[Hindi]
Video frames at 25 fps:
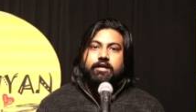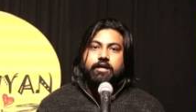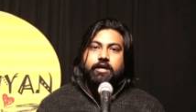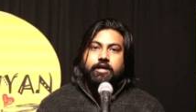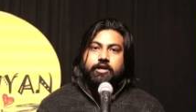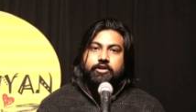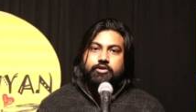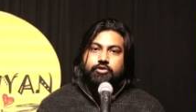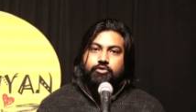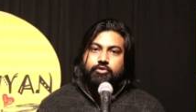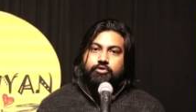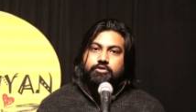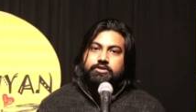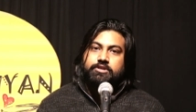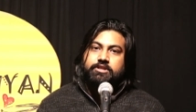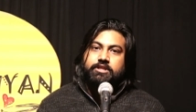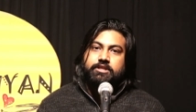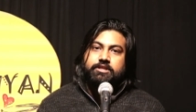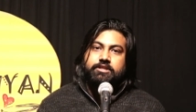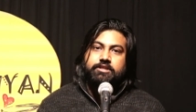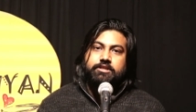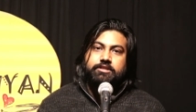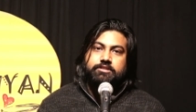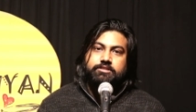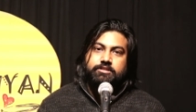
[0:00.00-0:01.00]
हर कोई
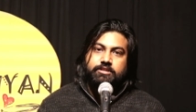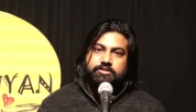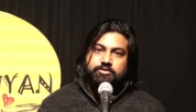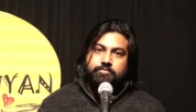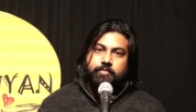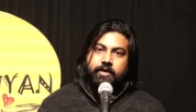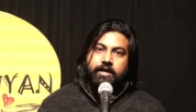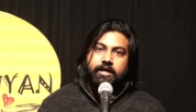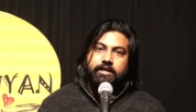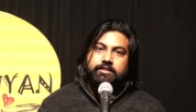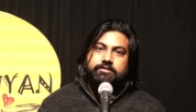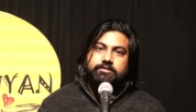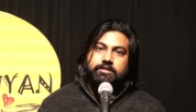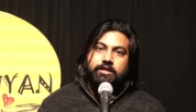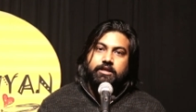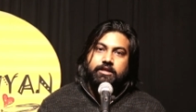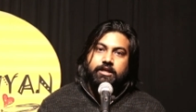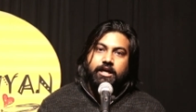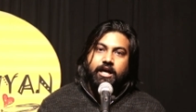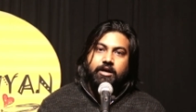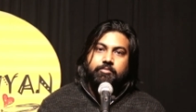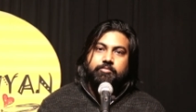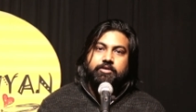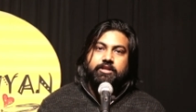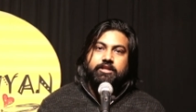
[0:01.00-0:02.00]
नहीं जज्बात के
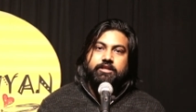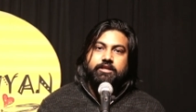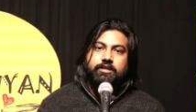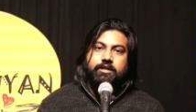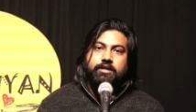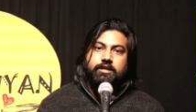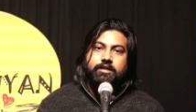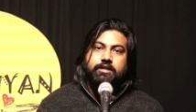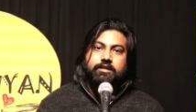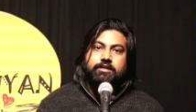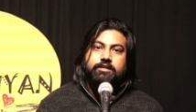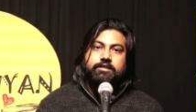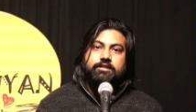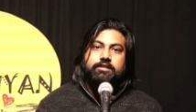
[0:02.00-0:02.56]
काबिल यहाँ